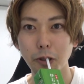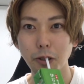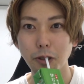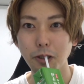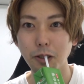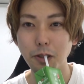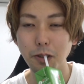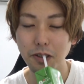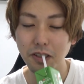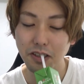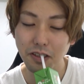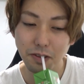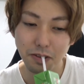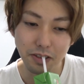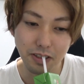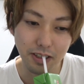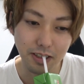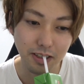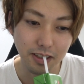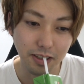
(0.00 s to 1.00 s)
で、今日は何を
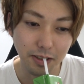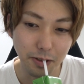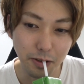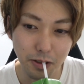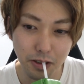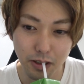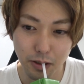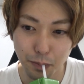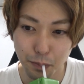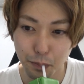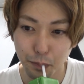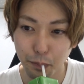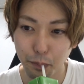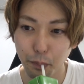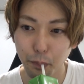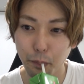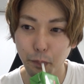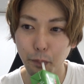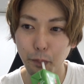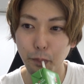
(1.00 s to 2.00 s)
するかっていうと、
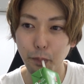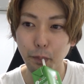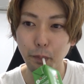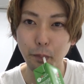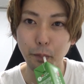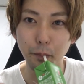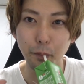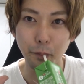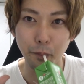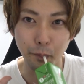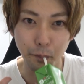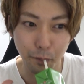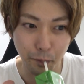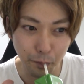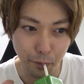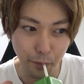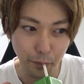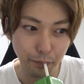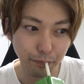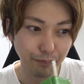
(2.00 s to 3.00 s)
うん、ふんふんふ
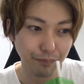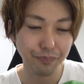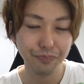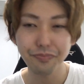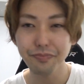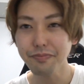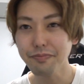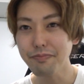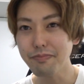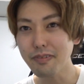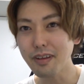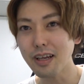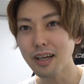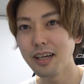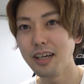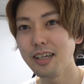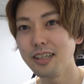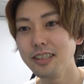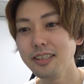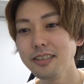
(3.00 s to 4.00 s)
ん。
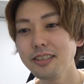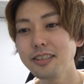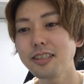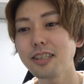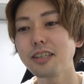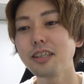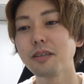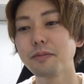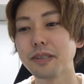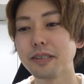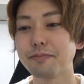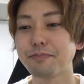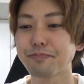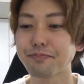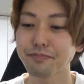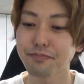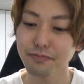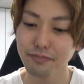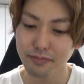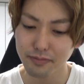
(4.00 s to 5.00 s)
えー、インスタグラム。
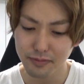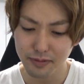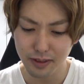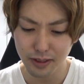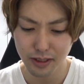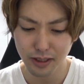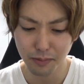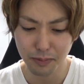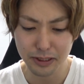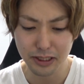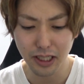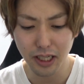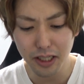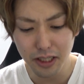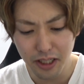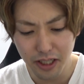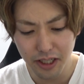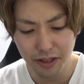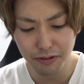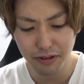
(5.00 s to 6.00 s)
やっぱ
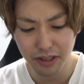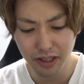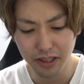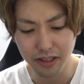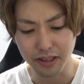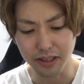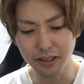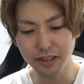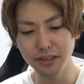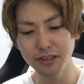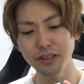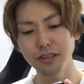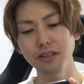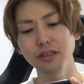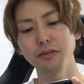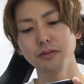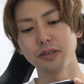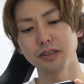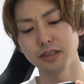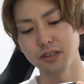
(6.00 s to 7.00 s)
最近はね、
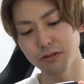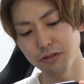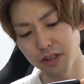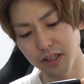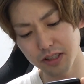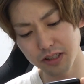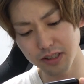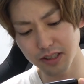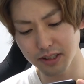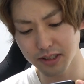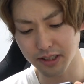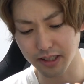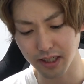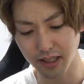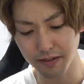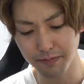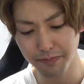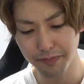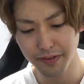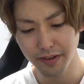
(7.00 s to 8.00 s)
インスタグラムはすごいらしいですね。
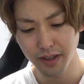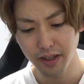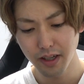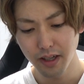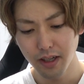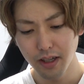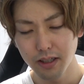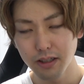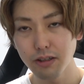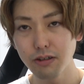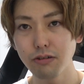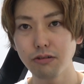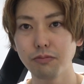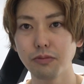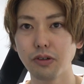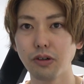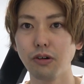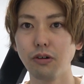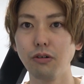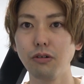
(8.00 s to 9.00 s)
今日
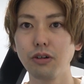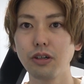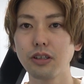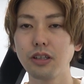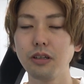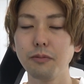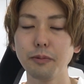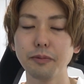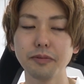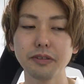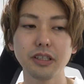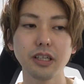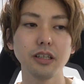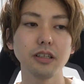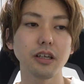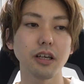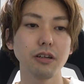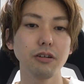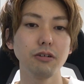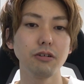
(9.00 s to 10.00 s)
も俺テレビ持ってない
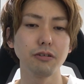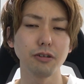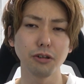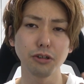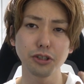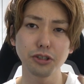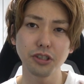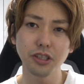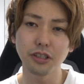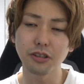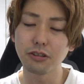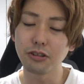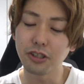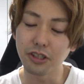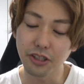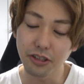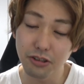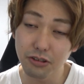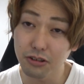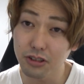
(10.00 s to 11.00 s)
んだけど、吉野家で
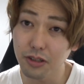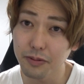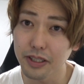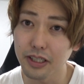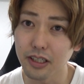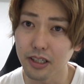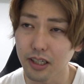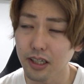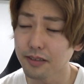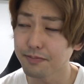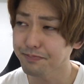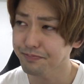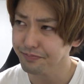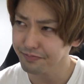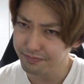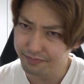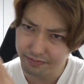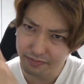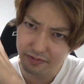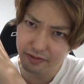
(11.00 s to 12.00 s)
牛丼食べれたら、
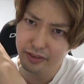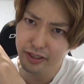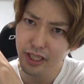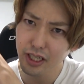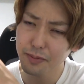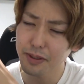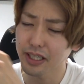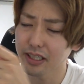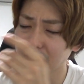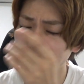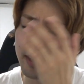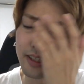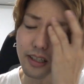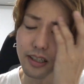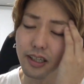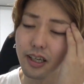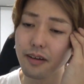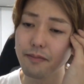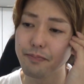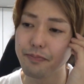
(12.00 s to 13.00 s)
テレビが流れて
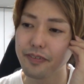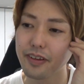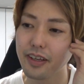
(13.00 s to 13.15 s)
て、